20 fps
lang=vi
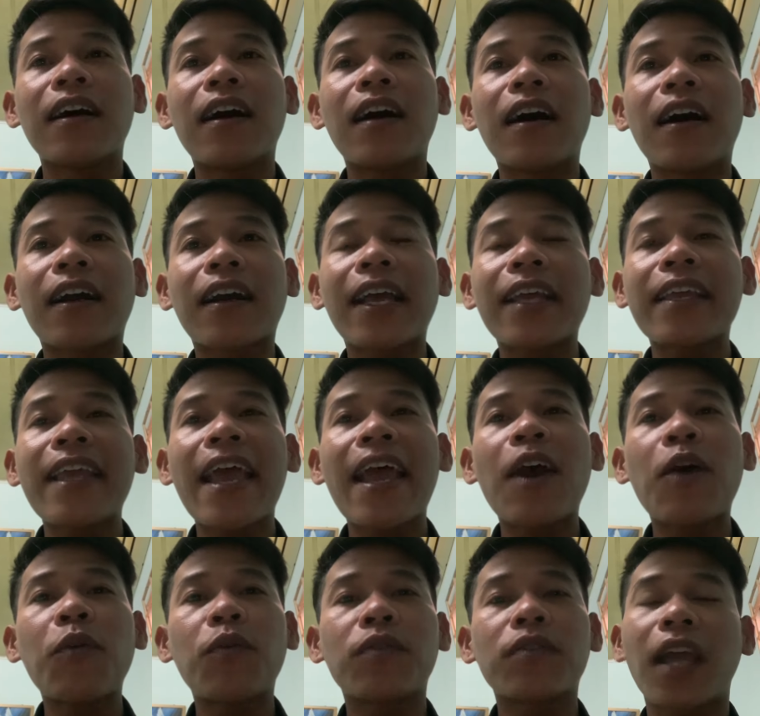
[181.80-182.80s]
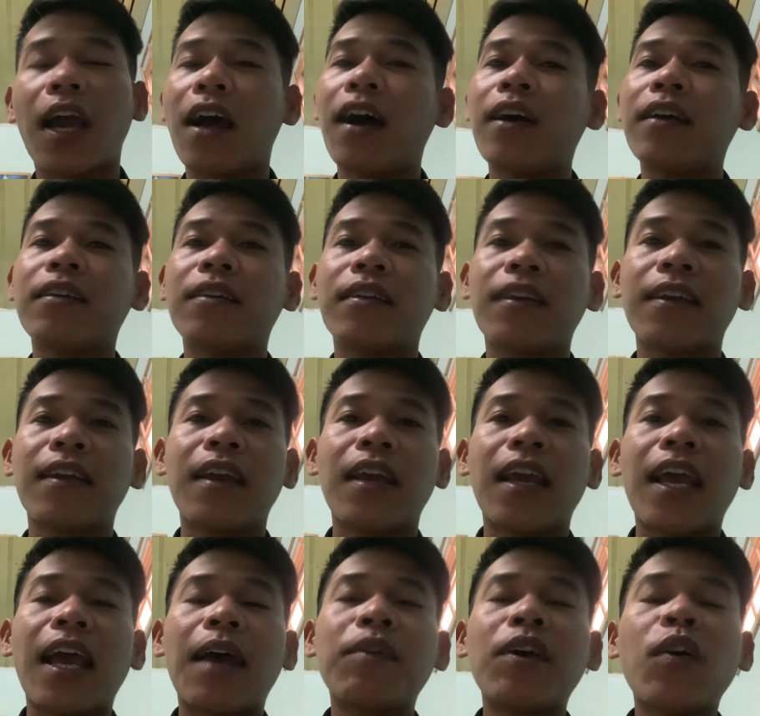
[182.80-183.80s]
à, cây dao trời ơi
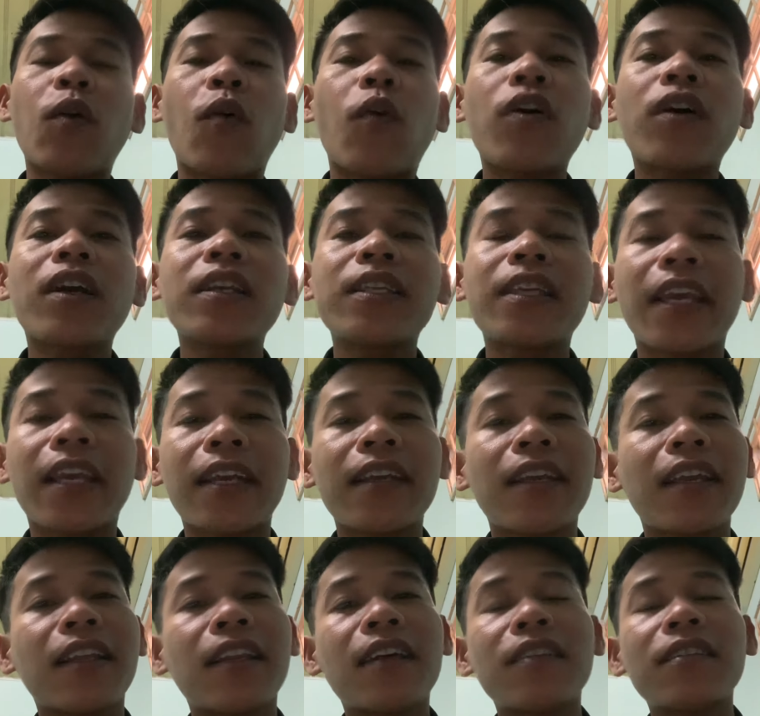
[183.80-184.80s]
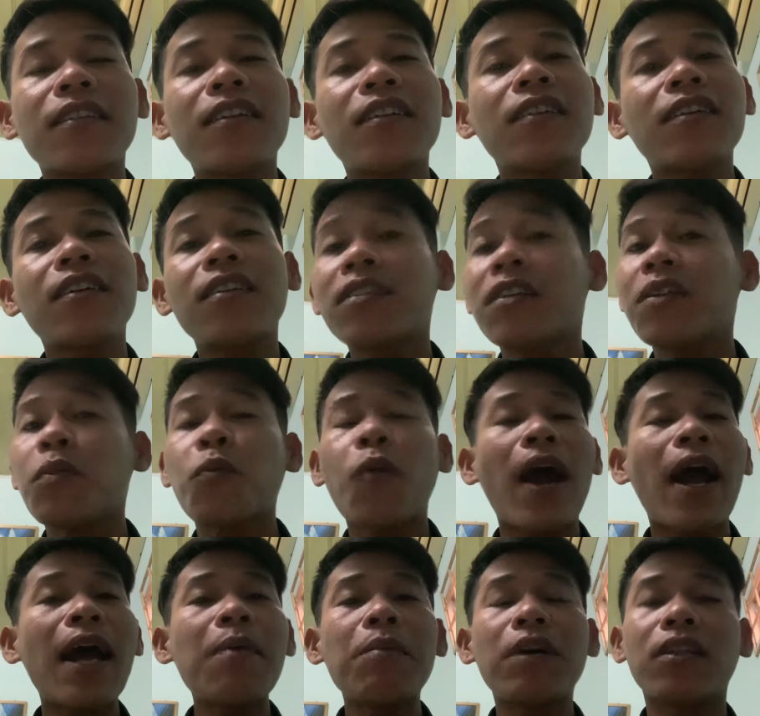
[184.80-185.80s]
em nói ủa cái chuyện gì nó nó nó, nó
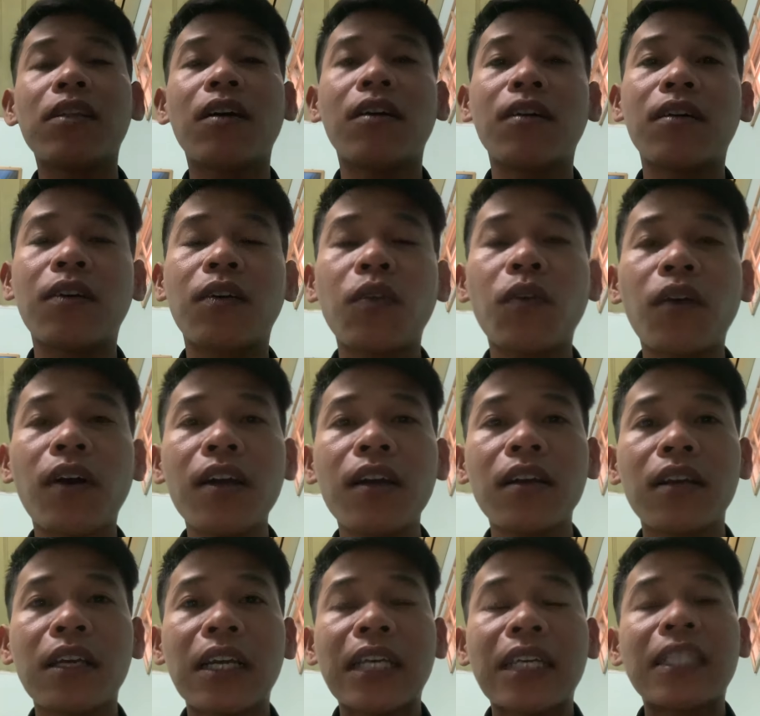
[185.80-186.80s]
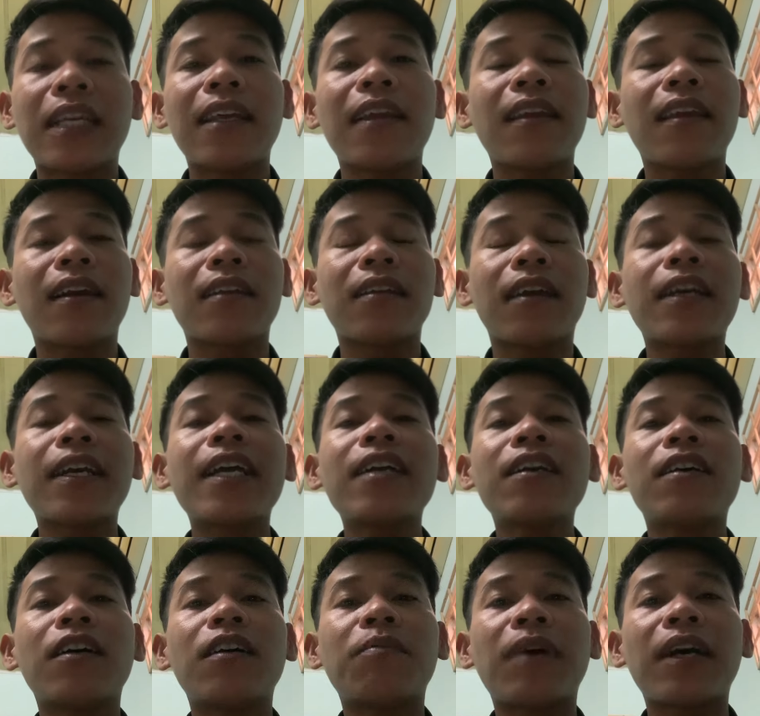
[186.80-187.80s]
quá bình thường luôn á thì à, những cái
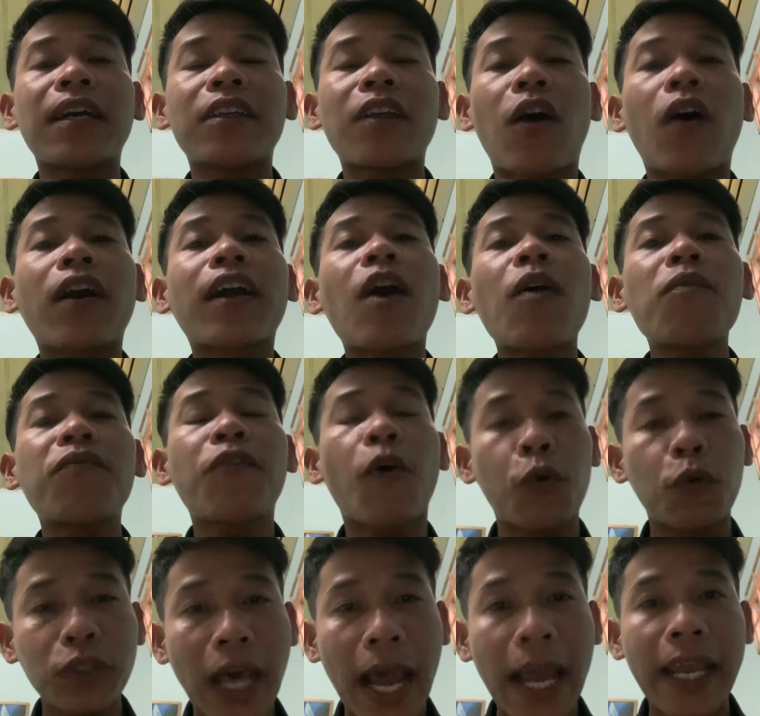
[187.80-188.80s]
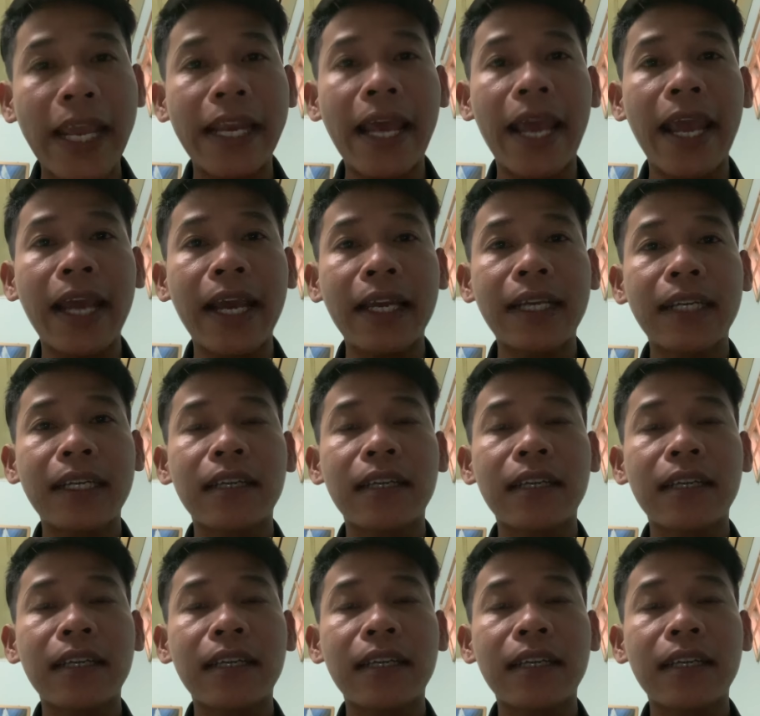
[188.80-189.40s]
người mà dọn tóc phụ thầy nè